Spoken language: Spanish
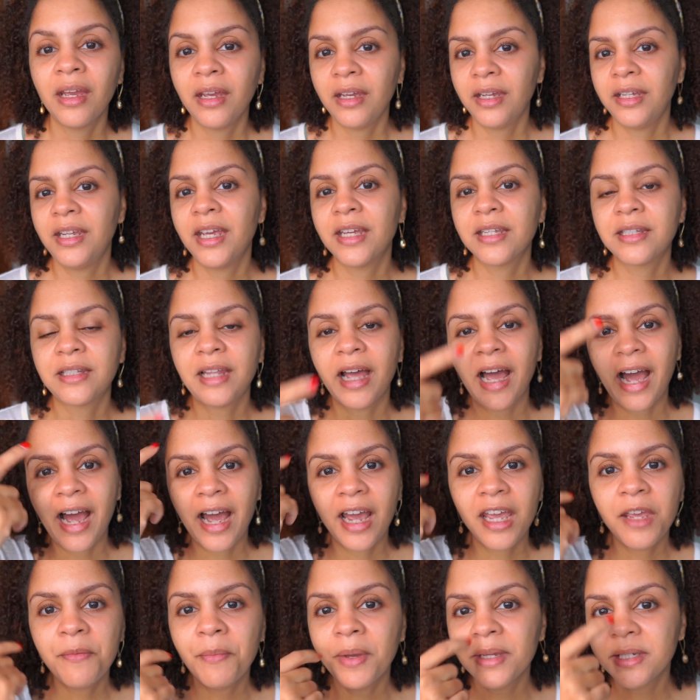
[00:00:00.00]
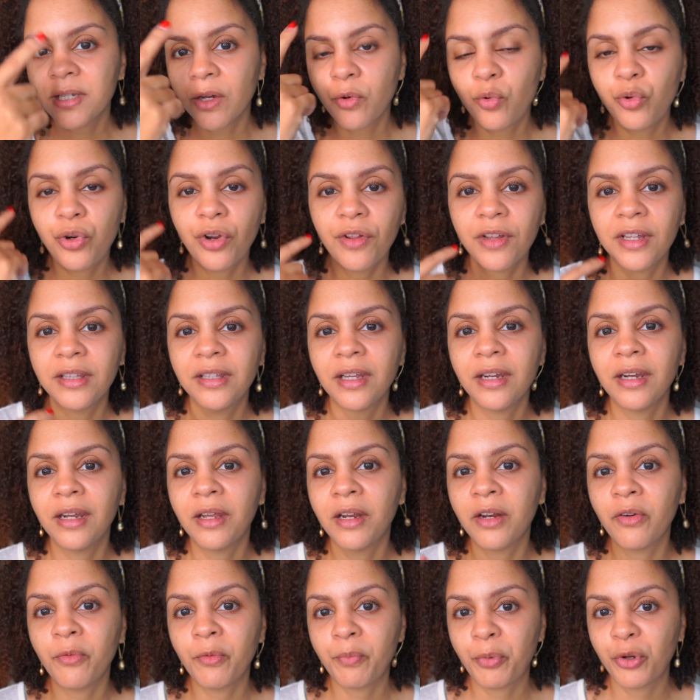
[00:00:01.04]
y ya está, ahí me aseguro de
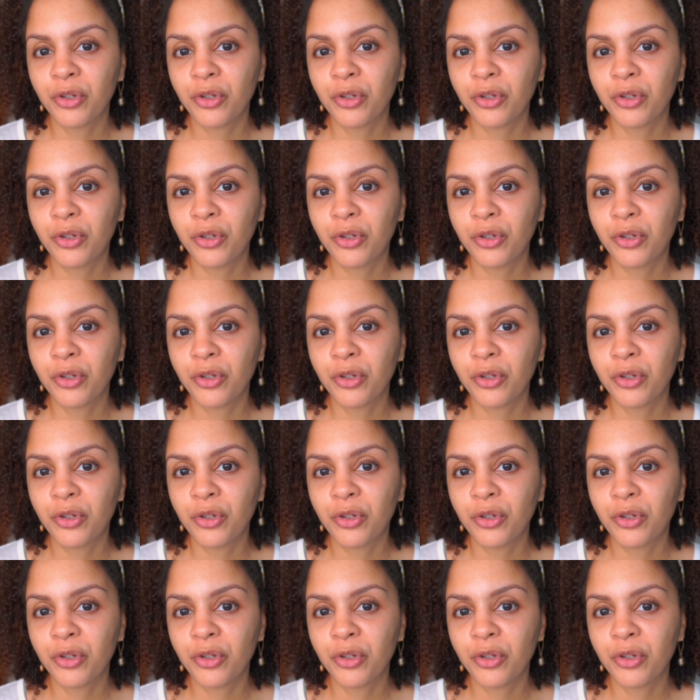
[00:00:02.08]
tener